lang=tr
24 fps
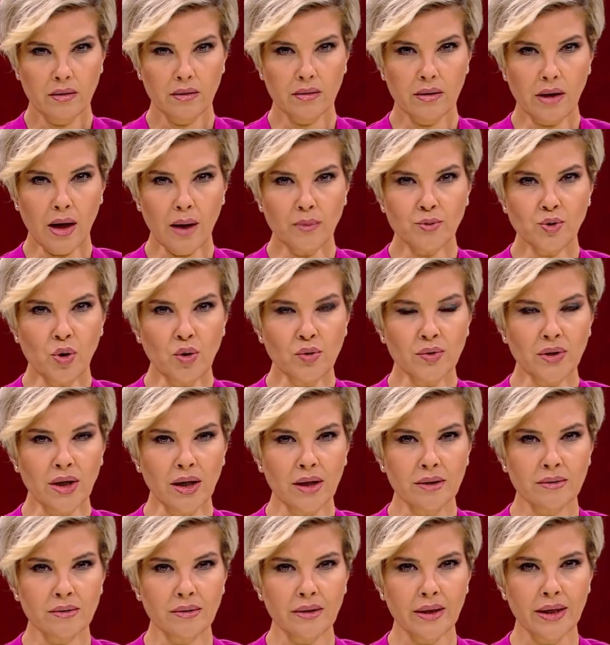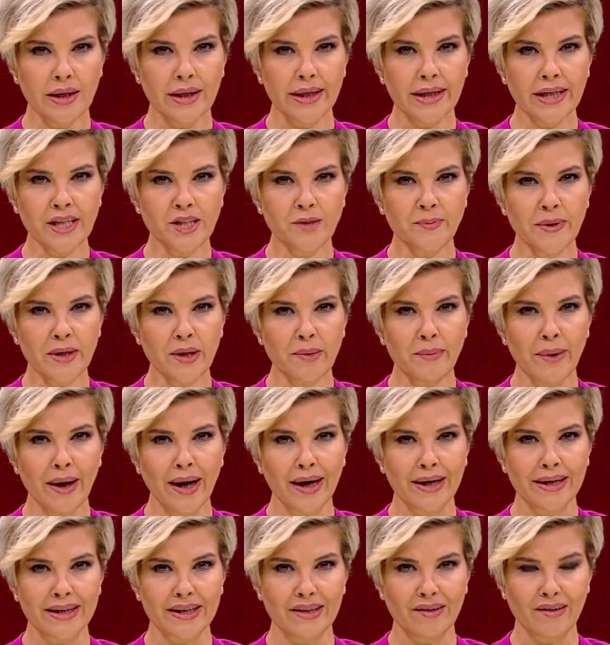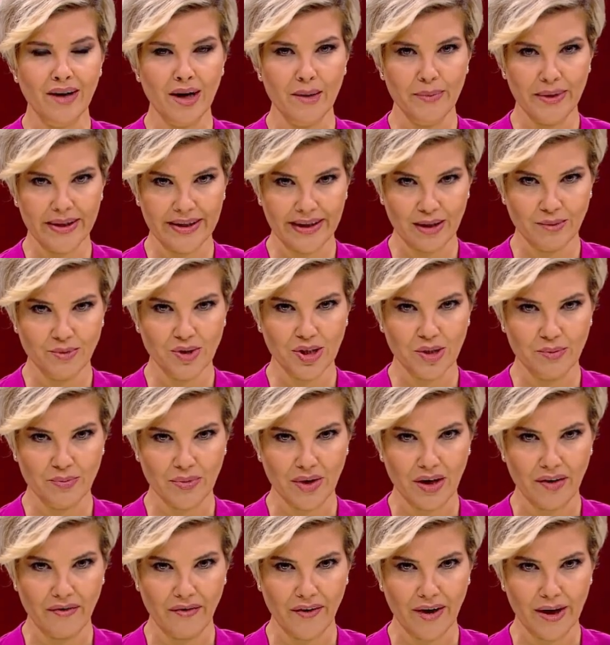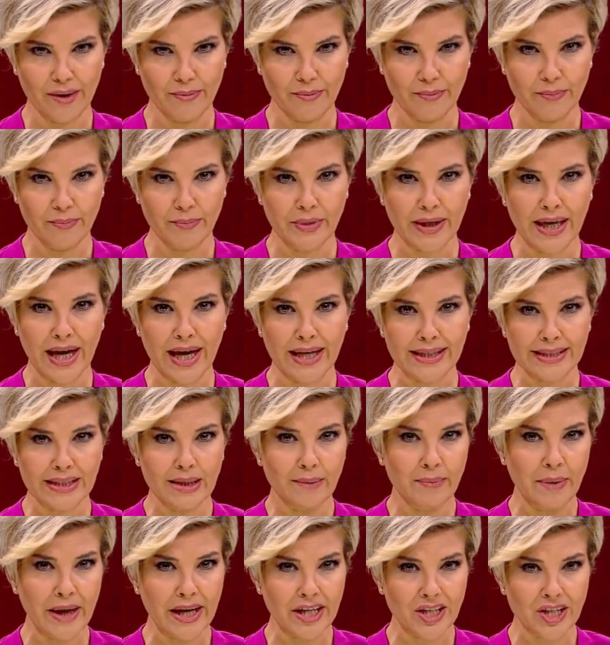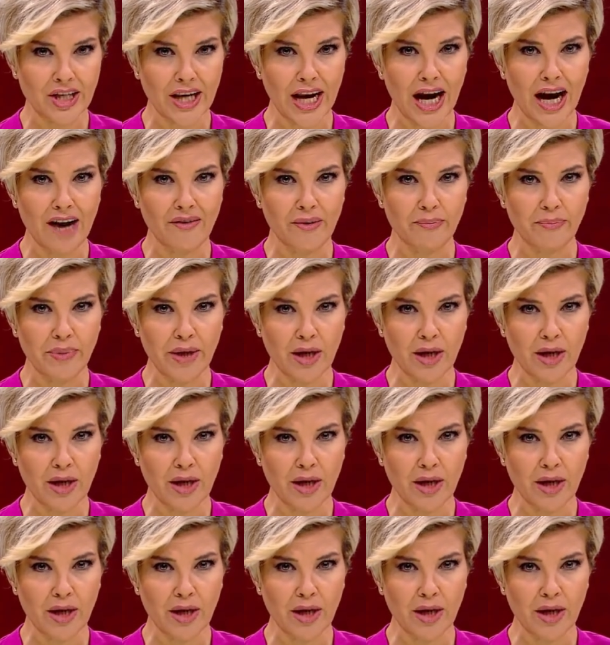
Trabzon'dan ilginç bir haberle devam edelim şimdi efendim. Kentte bekçiler ve